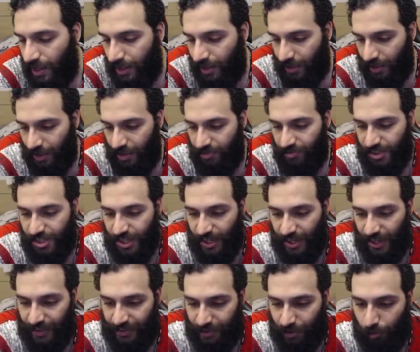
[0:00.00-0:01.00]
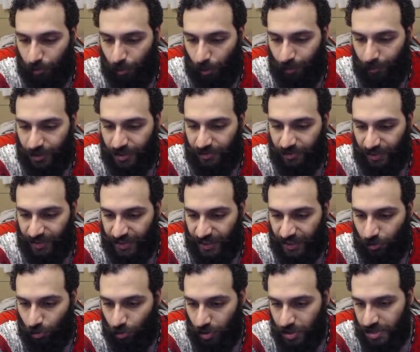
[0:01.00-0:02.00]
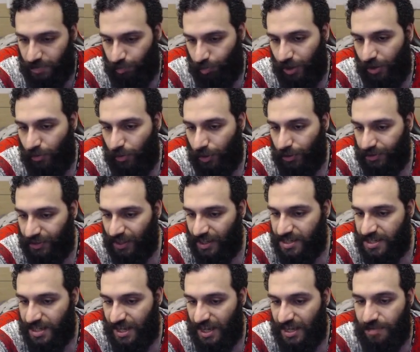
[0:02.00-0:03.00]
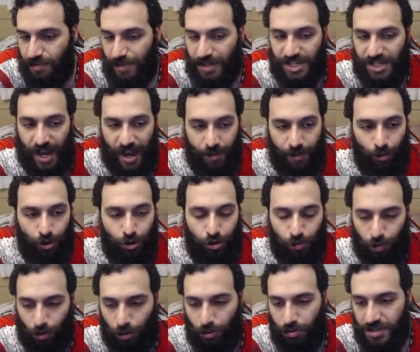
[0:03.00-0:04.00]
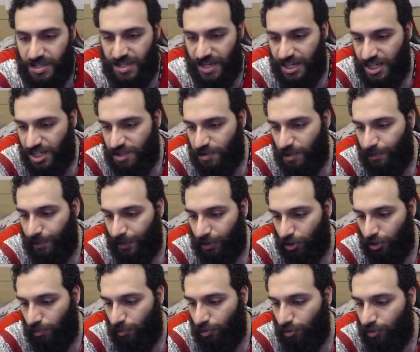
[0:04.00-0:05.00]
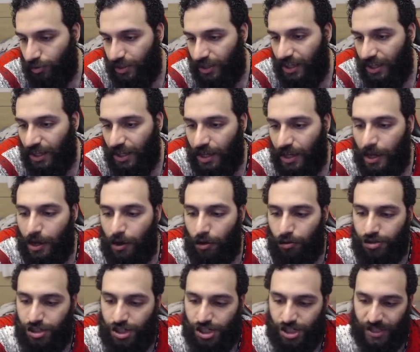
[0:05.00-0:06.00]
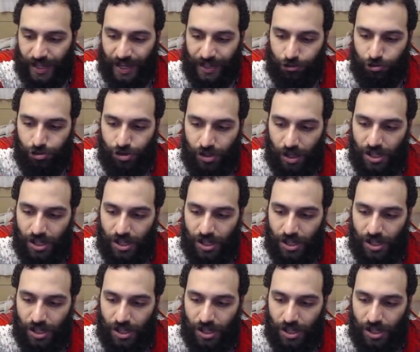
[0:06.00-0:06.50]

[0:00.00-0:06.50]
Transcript: Ele vai chegar até um momento que vai ter 12, por enquanto tá 6, mas já é muito bom. 6 desfile para todo mundo e os status dele